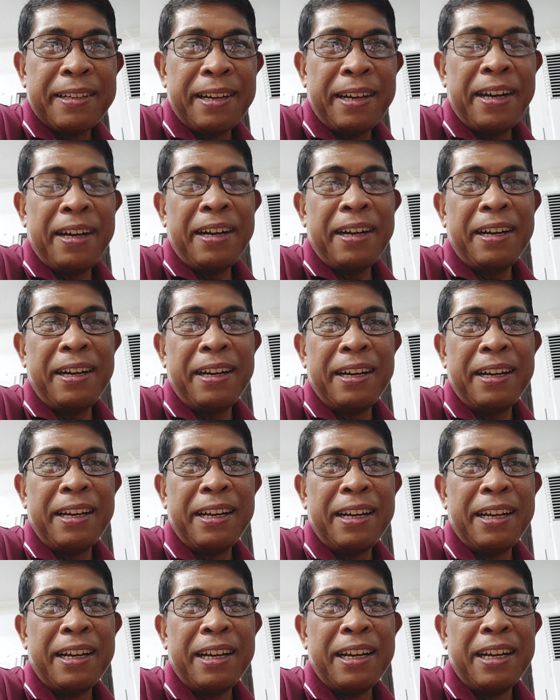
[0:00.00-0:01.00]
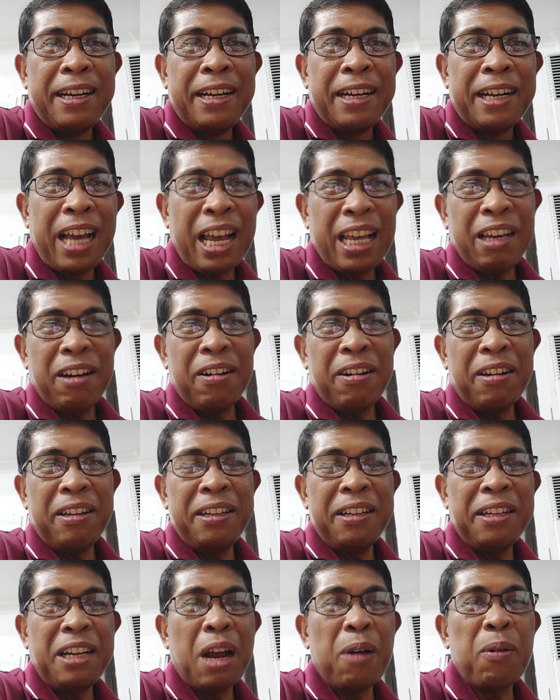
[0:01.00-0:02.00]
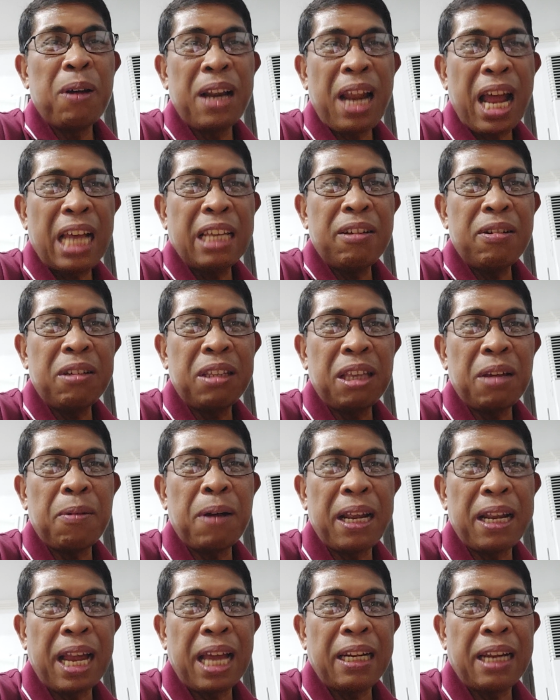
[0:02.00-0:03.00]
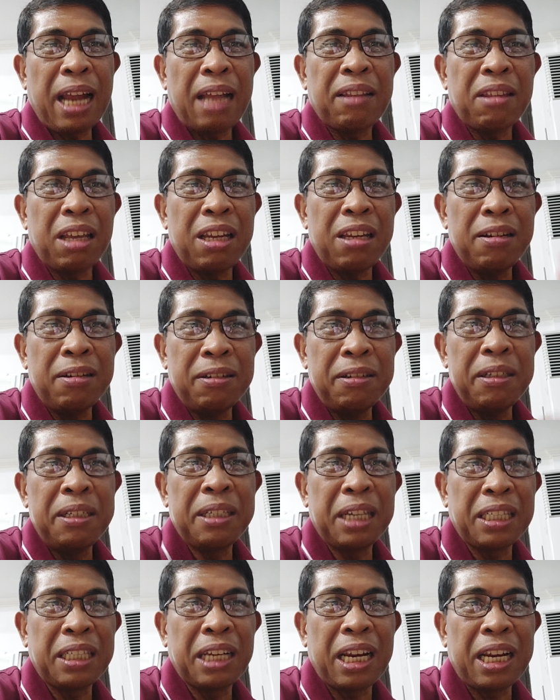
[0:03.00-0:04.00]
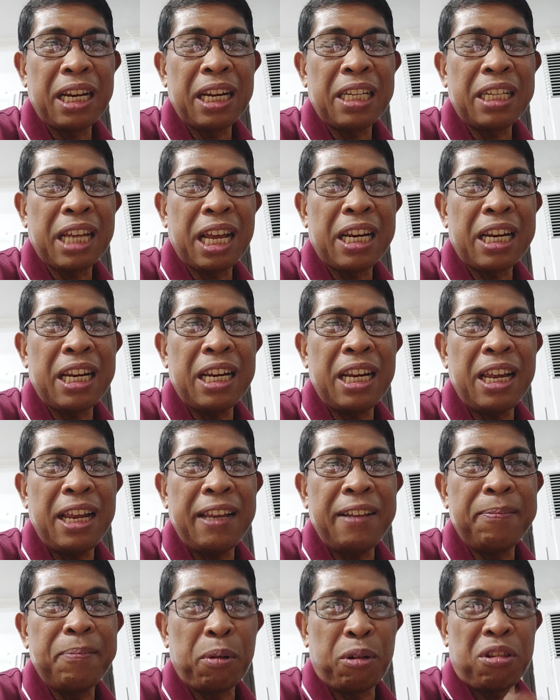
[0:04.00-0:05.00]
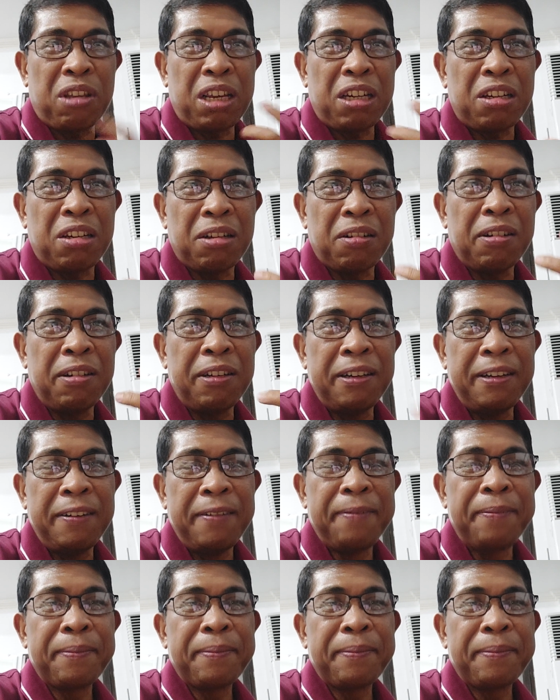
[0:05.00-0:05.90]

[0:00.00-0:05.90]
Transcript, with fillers: Uh, ah, ngayon, nawala yung tiwala natin doon sa sariling proteksyon.